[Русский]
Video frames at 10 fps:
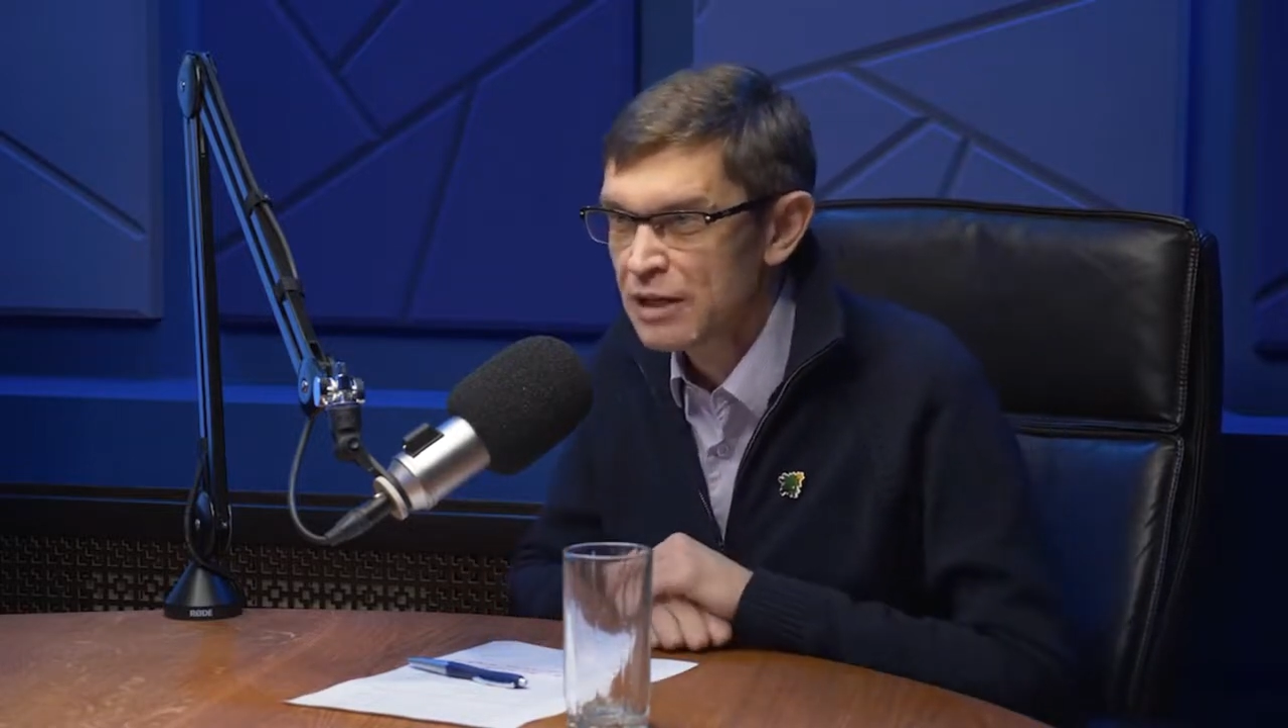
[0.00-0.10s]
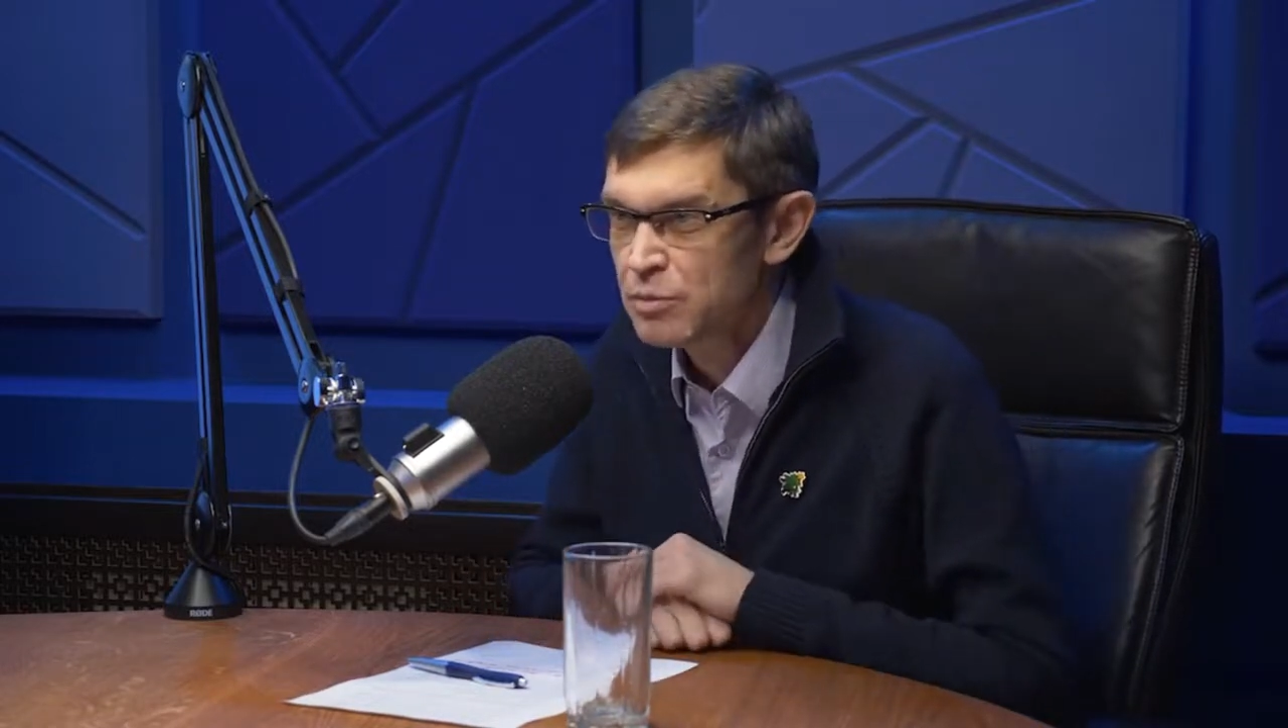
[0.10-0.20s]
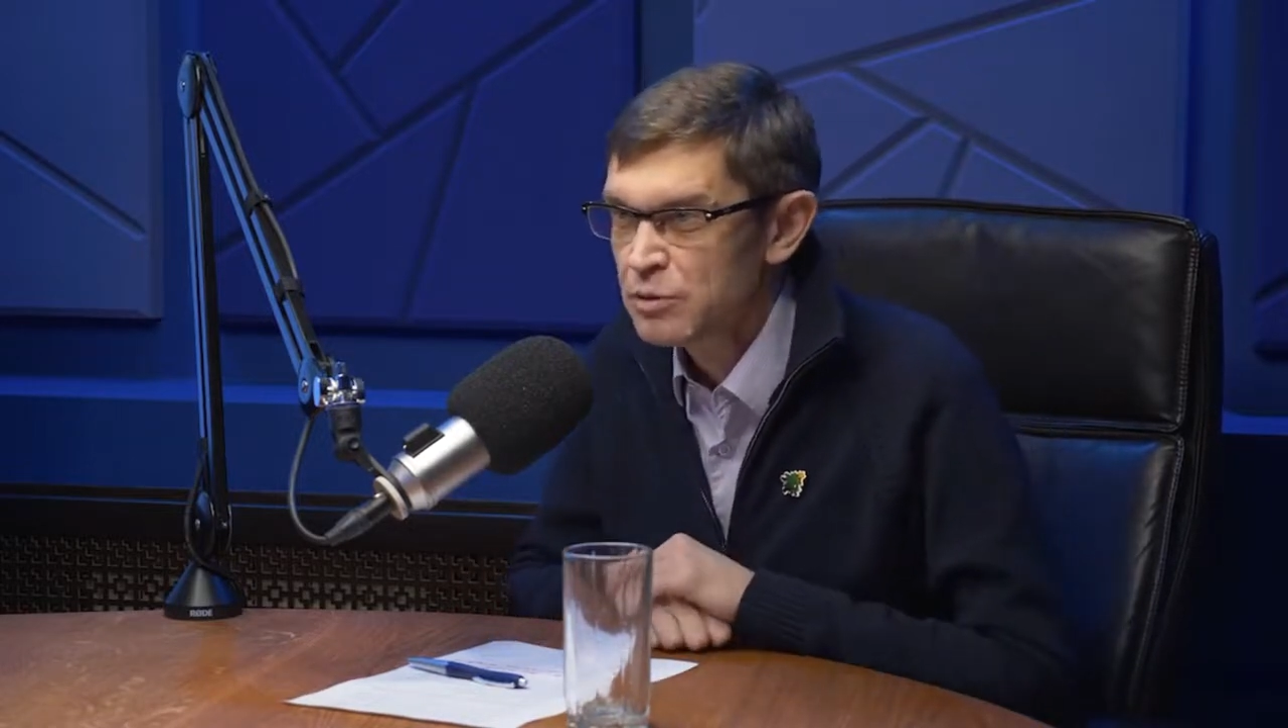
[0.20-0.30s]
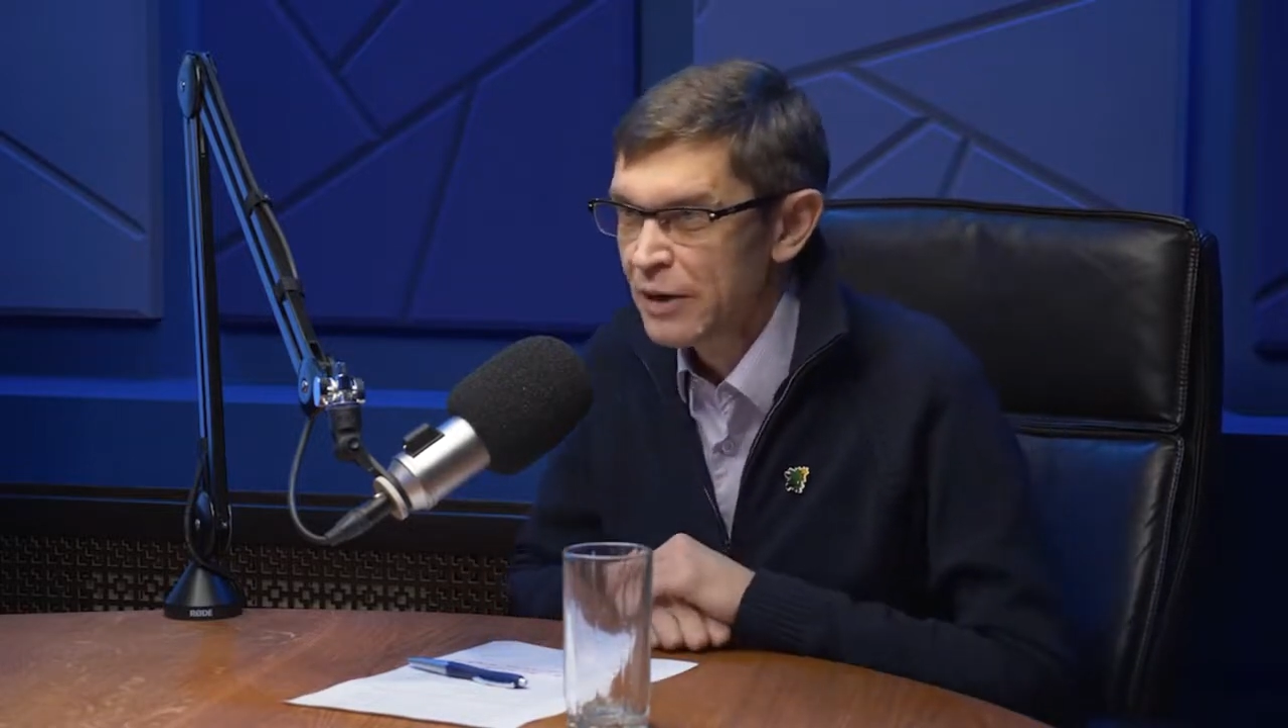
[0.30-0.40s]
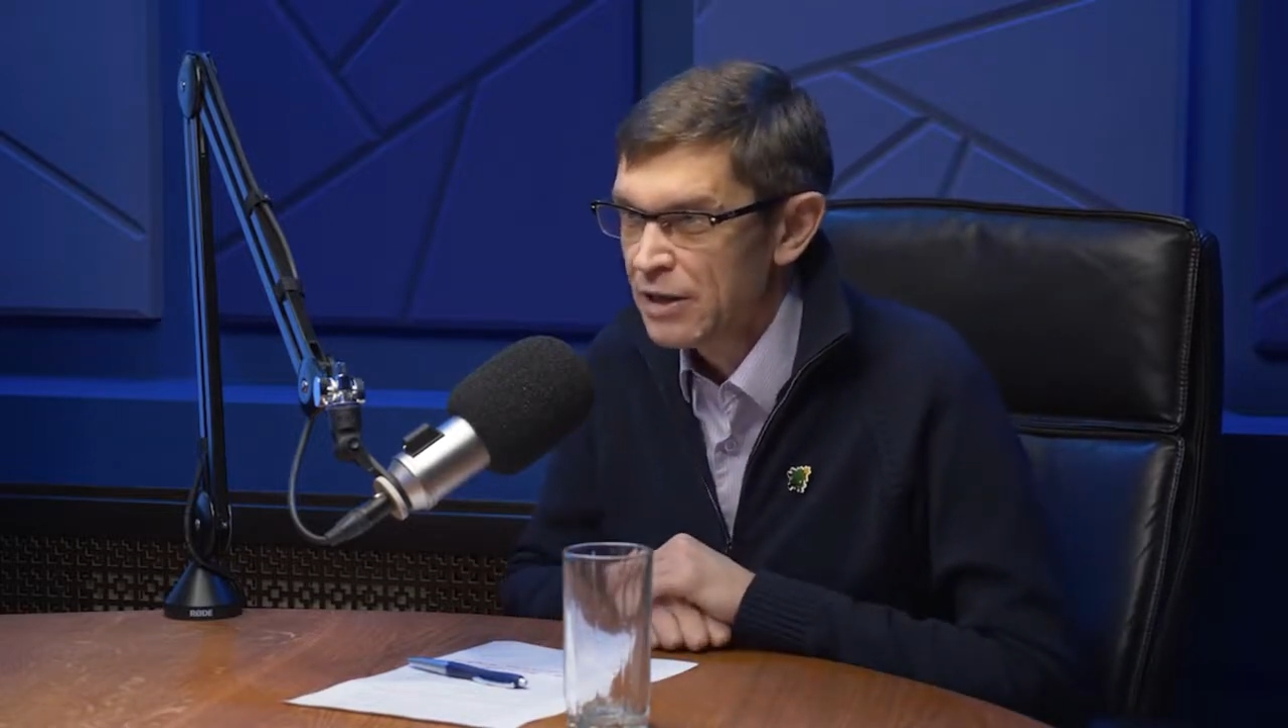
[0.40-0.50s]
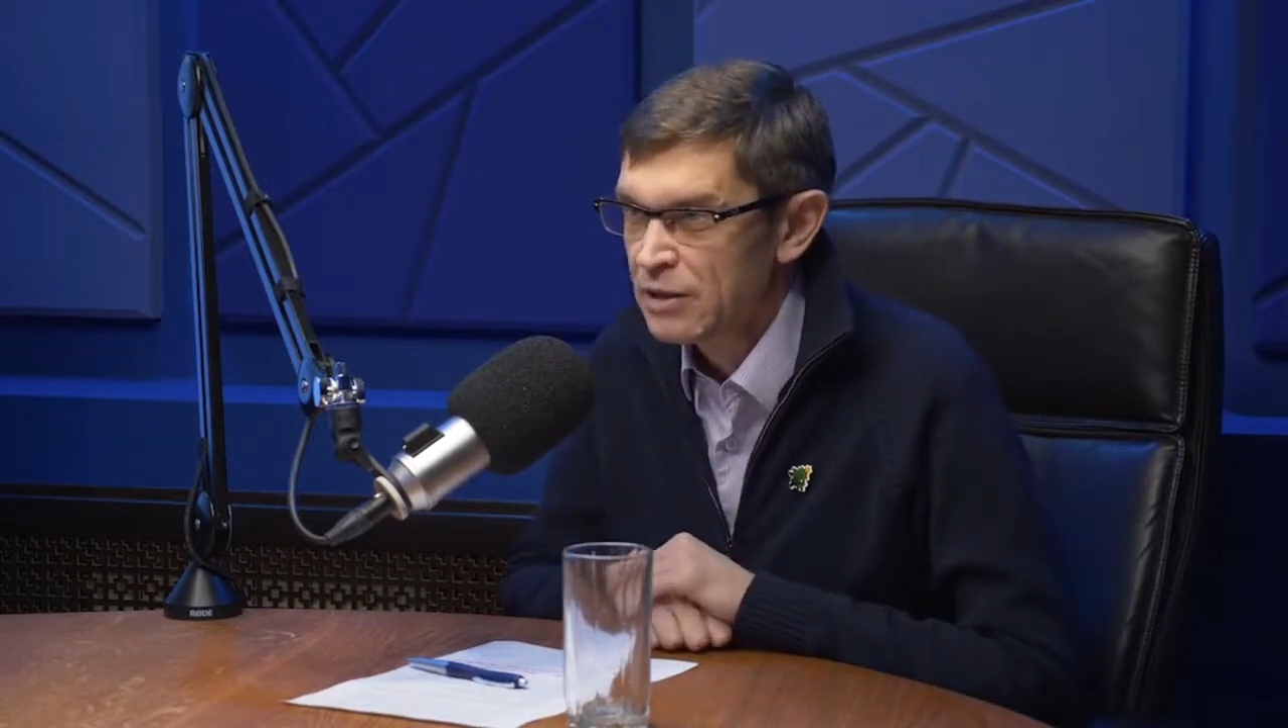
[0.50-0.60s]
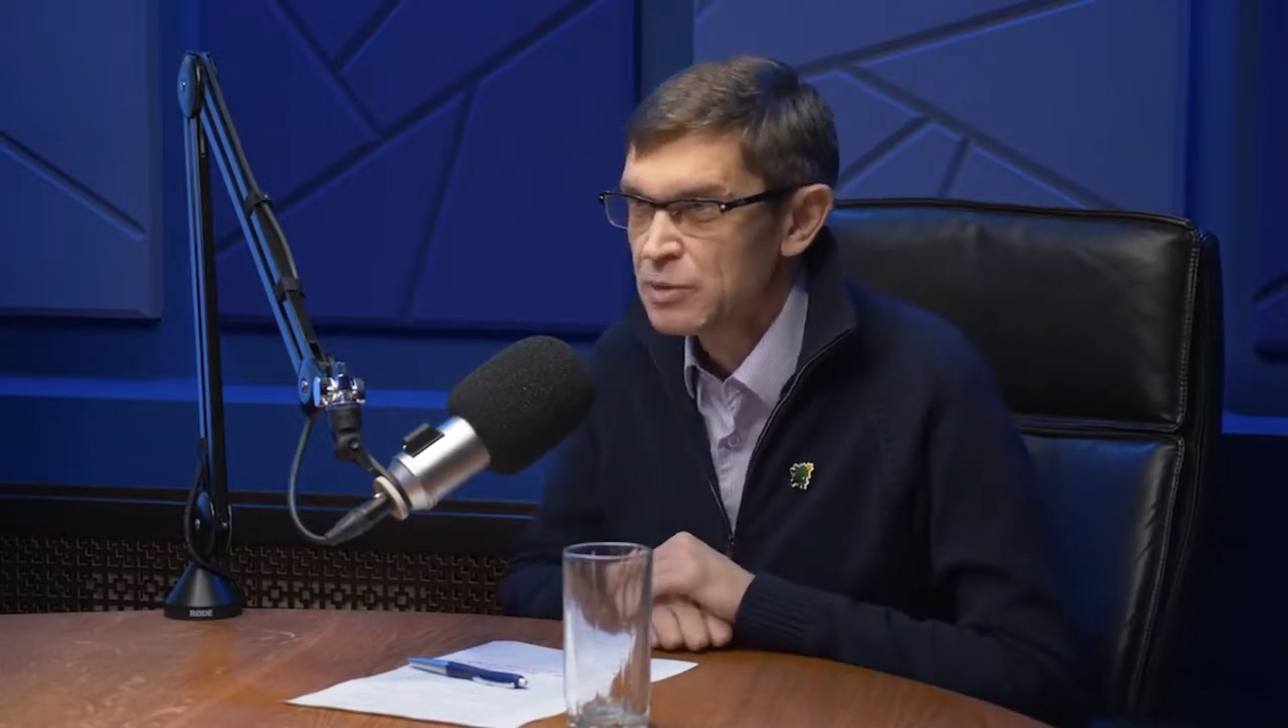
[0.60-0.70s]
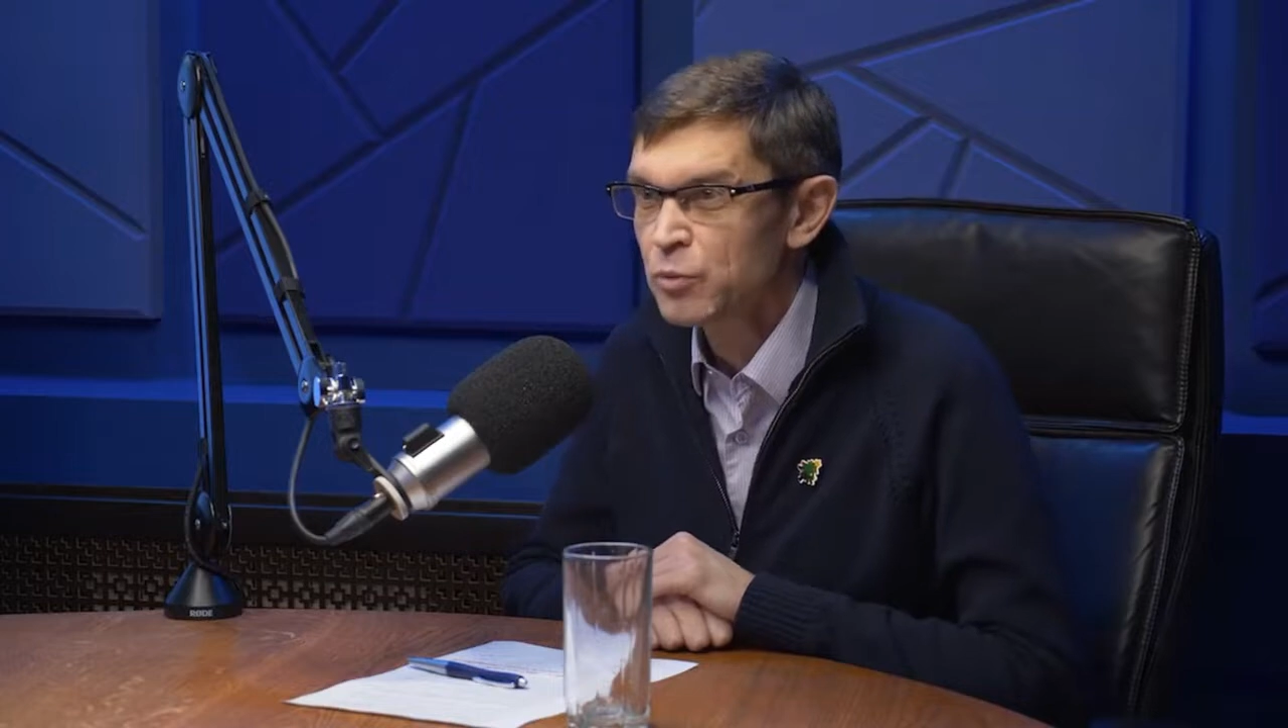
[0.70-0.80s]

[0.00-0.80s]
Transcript: и без пряника,